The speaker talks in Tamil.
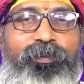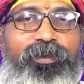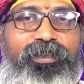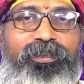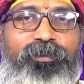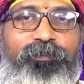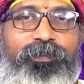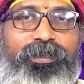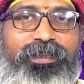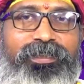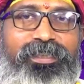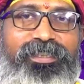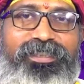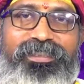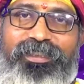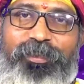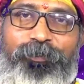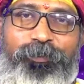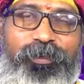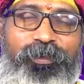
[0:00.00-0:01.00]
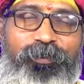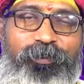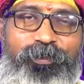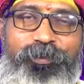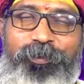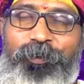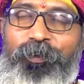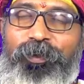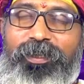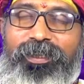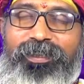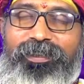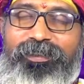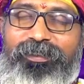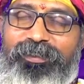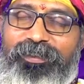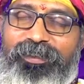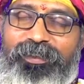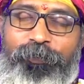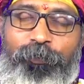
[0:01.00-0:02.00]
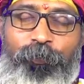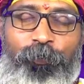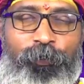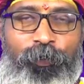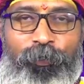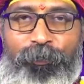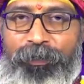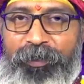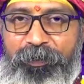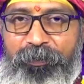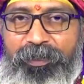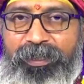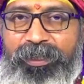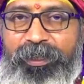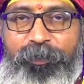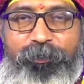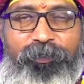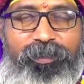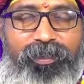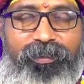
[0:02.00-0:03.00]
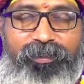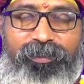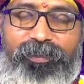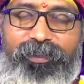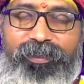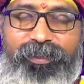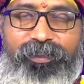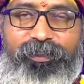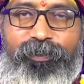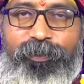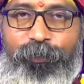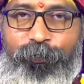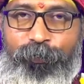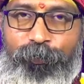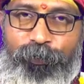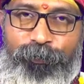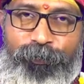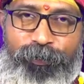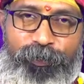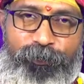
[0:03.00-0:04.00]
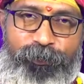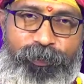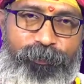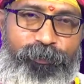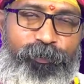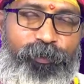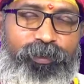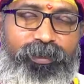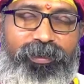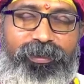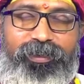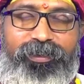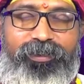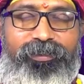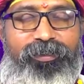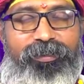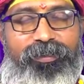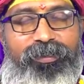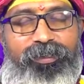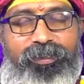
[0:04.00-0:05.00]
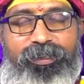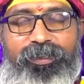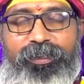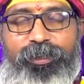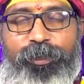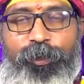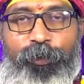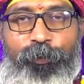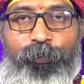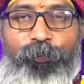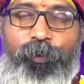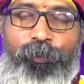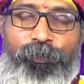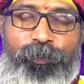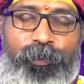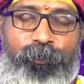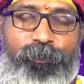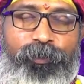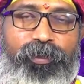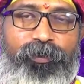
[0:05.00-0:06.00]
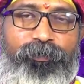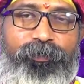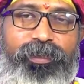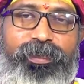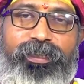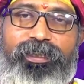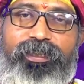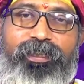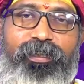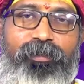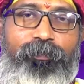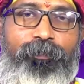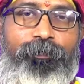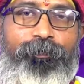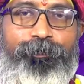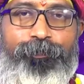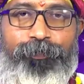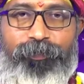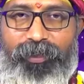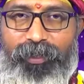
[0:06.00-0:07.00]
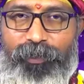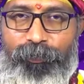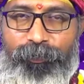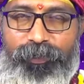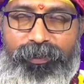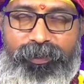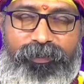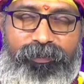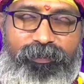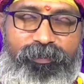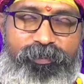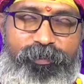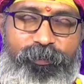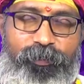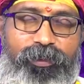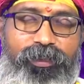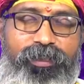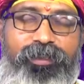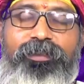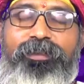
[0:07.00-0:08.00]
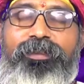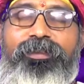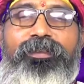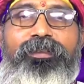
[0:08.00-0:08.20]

பேர் இது பிஸ்னஸ் அப்படின்னு கூட சொல்லுவீங்க உங்கள் பார்வையில் எதுவாக இருந்தாலும் அது அது உங்கள் பார்வை பொறுத்து இருக்குது அதை நான் ஏற்றுக்கிறேன் உங்கள் பார்வையை நான் மதிக்கிறேன் நான் மதிக்கலன்னு சொல்லலை